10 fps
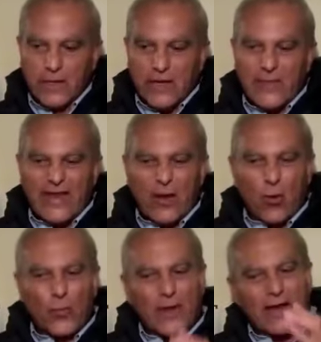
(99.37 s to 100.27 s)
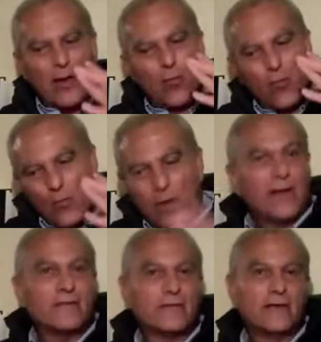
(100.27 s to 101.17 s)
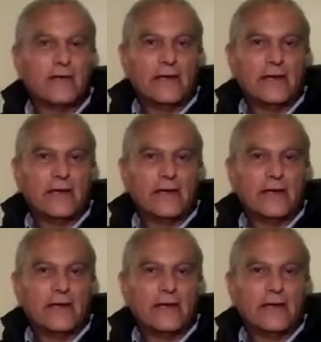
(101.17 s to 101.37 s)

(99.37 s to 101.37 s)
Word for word: que viene a golpear aún más